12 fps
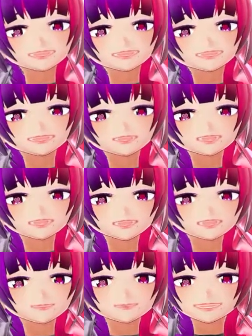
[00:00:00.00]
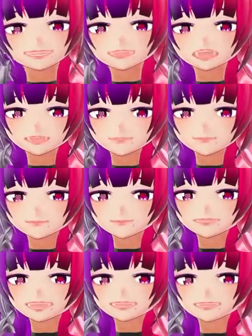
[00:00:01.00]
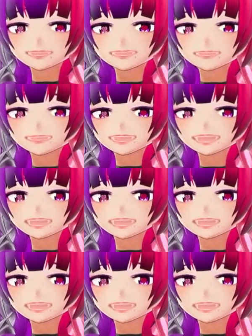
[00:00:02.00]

いのがわからない。スター